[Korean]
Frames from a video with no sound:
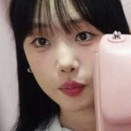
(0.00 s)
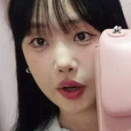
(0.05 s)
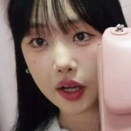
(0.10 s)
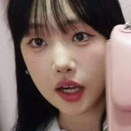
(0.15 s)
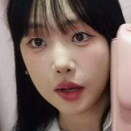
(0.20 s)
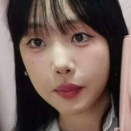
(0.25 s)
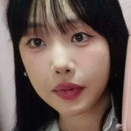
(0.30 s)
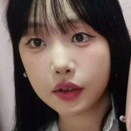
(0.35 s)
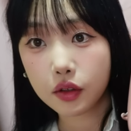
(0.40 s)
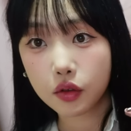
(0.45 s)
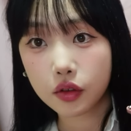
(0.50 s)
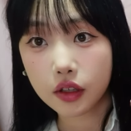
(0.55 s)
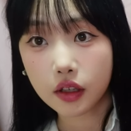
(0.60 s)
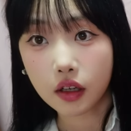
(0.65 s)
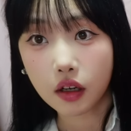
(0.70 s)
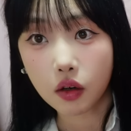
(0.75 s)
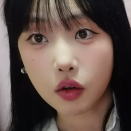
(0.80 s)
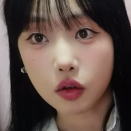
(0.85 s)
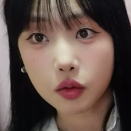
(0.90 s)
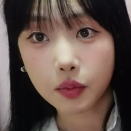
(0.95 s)
8만
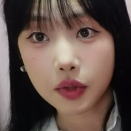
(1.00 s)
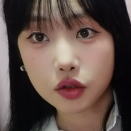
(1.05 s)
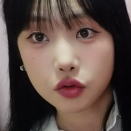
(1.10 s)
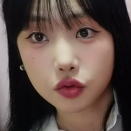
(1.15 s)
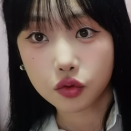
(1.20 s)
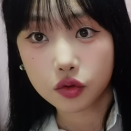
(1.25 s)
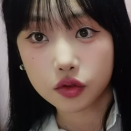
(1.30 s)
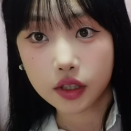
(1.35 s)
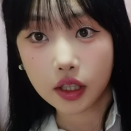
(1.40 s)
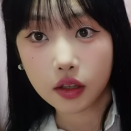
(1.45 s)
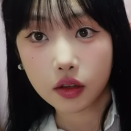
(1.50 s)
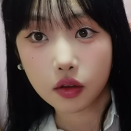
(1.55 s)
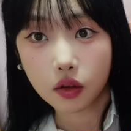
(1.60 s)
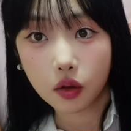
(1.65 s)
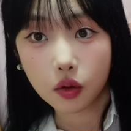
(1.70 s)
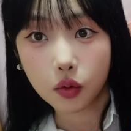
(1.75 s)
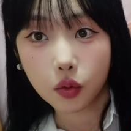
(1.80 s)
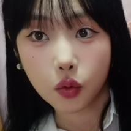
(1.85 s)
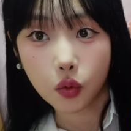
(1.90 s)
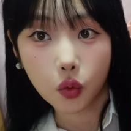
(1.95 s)
원인가 얼마 주고
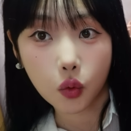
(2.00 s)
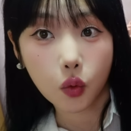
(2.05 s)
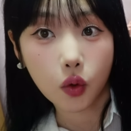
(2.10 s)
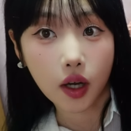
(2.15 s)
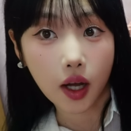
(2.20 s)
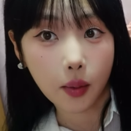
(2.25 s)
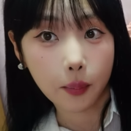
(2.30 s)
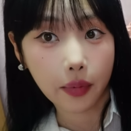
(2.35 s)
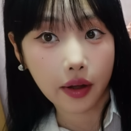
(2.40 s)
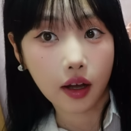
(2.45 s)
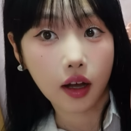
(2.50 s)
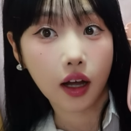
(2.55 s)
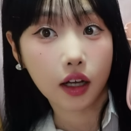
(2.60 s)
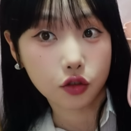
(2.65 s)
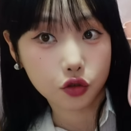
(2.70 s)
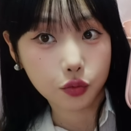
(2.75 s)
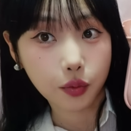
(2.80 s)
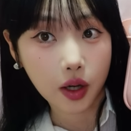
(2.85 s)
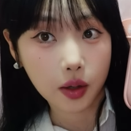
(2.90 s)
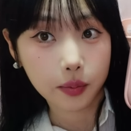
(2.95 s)
샀던 이 가방
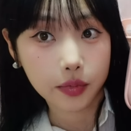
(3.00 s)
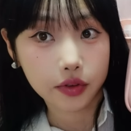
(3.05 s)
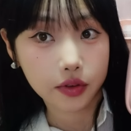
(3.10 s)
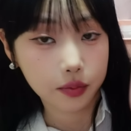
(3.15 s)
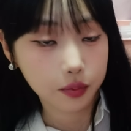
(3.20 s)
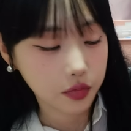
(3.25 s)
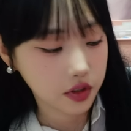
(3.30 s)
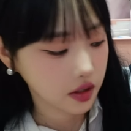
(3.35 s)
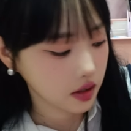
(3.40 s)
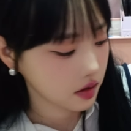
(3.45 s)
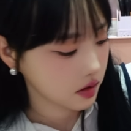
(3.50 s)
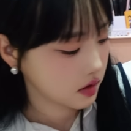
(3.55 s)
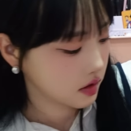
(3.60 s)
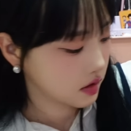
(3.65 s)
아주 마음에 듭니다.